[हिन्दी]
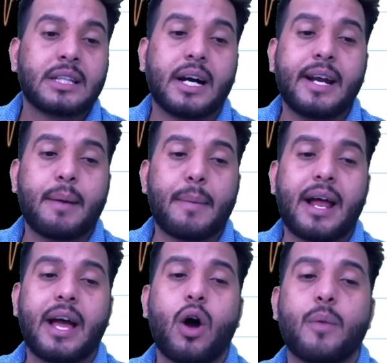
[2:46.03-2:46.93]
थर्ड
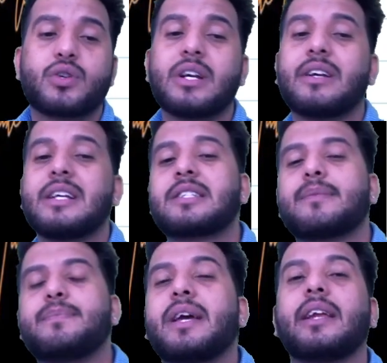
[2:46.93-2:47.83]
हमारा है ऑप्शन रिस्क
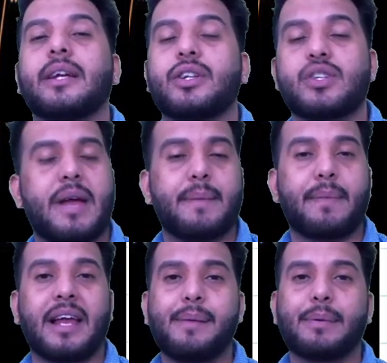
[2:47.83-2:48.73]
बियरिंग जी मैंने
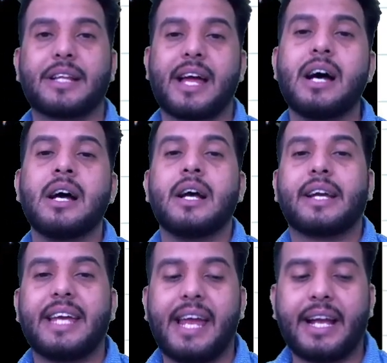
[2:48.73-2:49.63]
पहले ही बताया
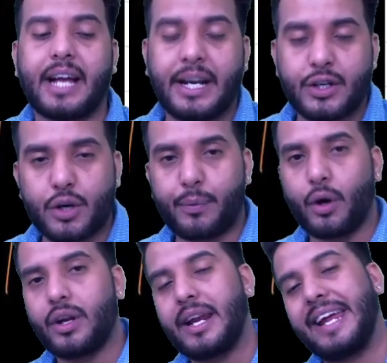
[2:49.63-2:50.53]
कि एक
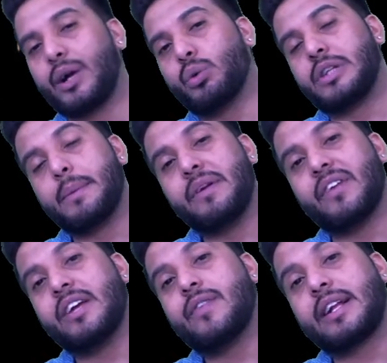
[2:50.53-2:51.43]
एंटरप्रेन्योर एक उद्यमी
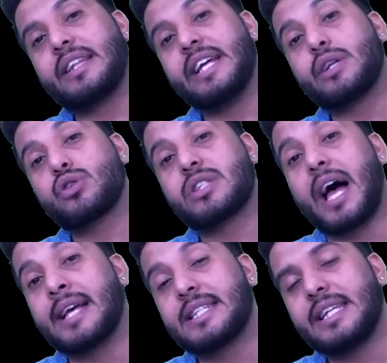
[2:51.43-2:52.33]
वही व्यक्ति है जो
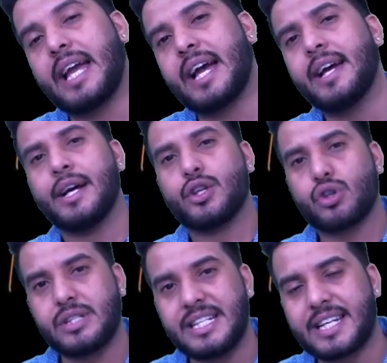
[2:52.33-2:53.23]
साहसी है
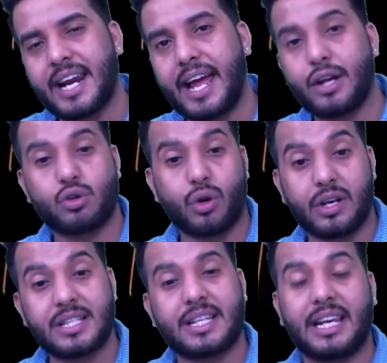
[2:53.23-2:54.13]
जो लीडर है जो
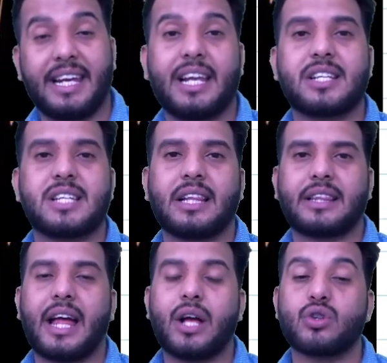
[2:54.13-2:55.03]
रिस्क लेना
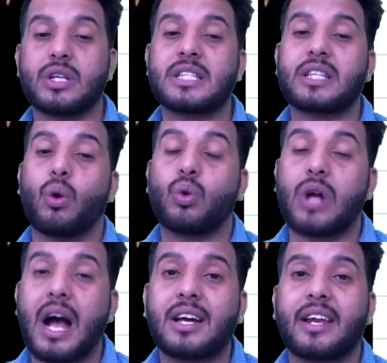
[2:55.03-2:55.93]
जानता है जो रिस्क
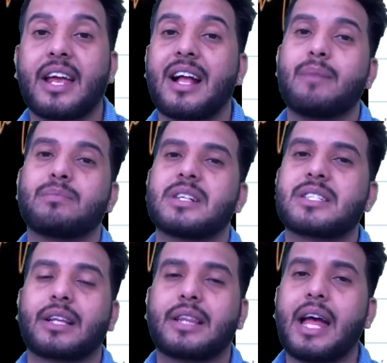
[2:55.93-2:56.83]
उठा करके काम कर
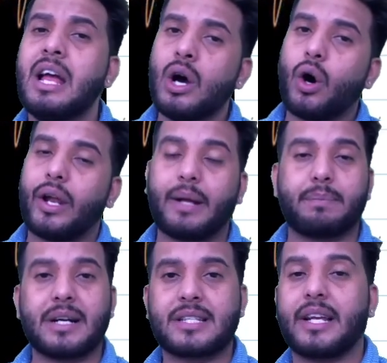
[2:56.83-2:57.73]
सकता है और एक
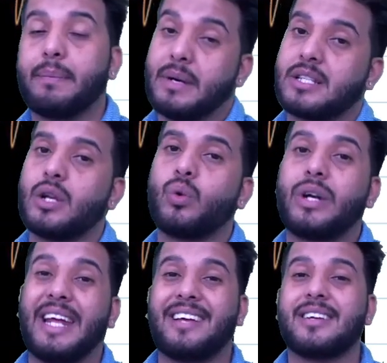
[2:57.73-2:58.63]
पर्सन ए पर्सन हु
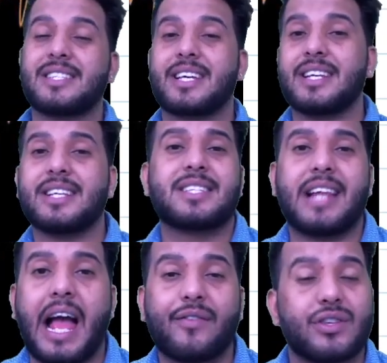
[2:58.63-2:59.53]
टेक रिस्क इन हिज
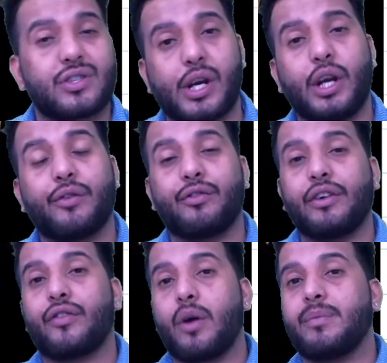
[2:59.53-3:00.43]
लाइफ इज रियली फ्री
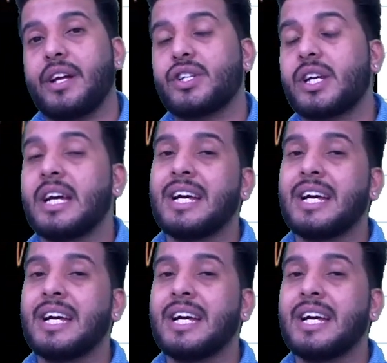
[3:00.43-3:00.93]
फ्रॉम डेंजर